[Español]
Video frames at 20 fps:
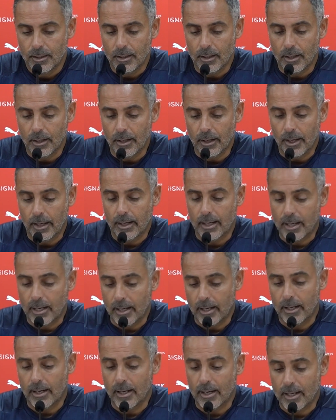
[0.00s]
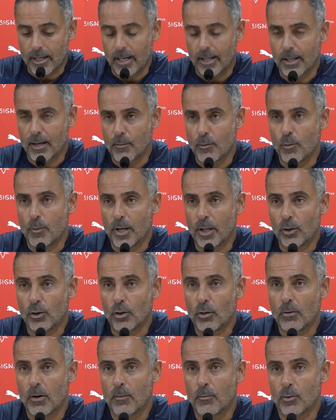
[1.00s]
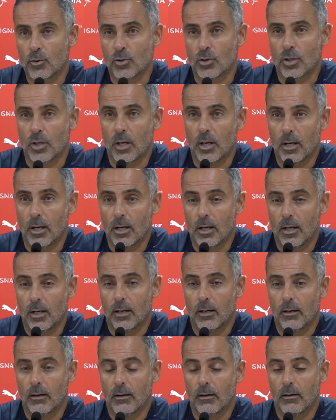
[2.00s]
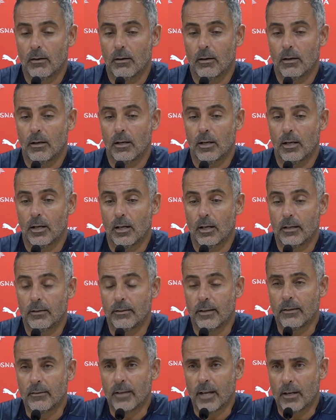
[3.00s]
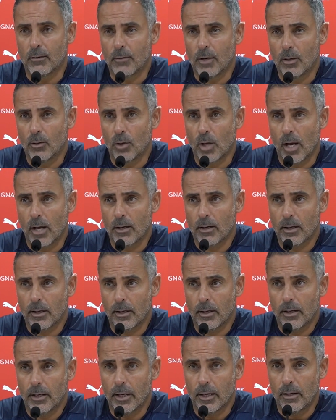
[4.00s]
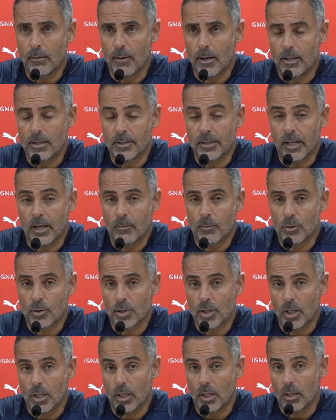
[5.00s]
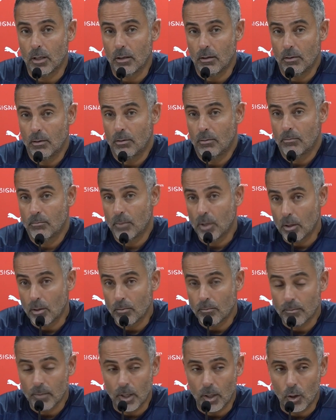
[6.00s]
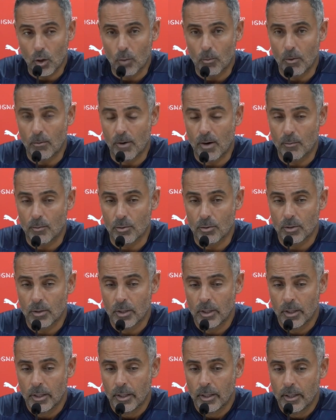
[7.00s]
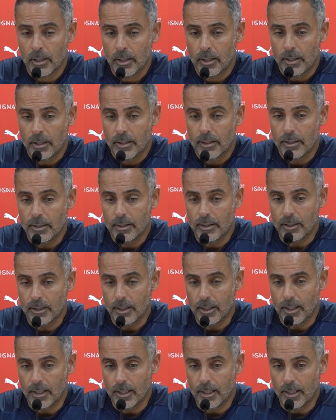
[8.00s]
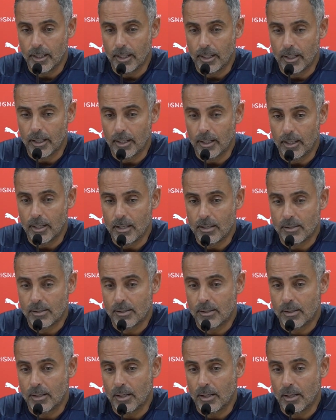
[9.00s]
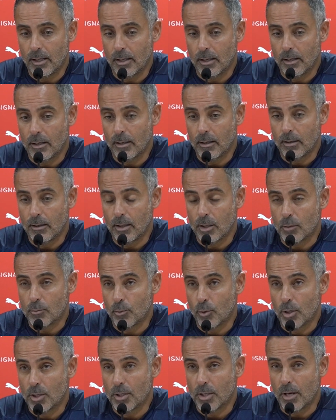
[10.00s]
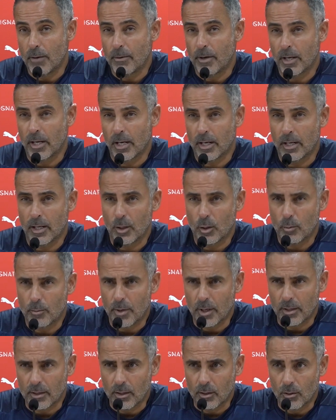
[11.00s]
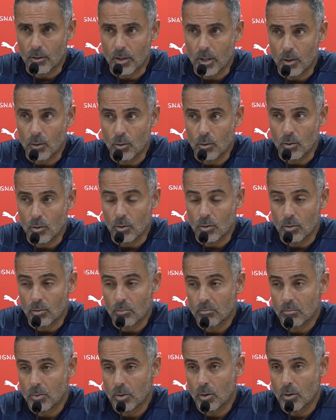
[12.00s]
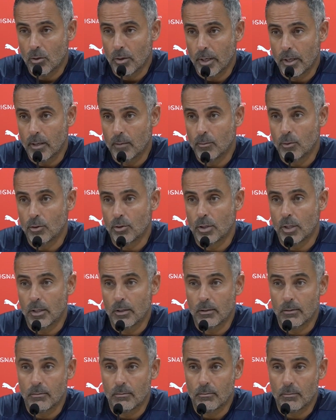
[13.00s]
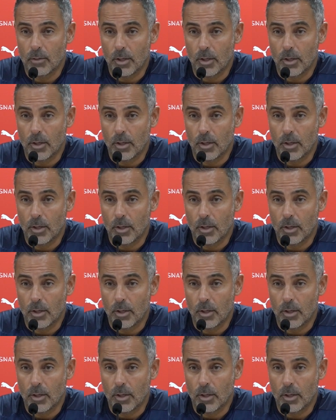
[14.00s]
eh, a, cada momento vamos a, intentar valorar en qué nivel estamos y, cómo vamos. Y, si después de haber ganado partido de Lugo no éramos el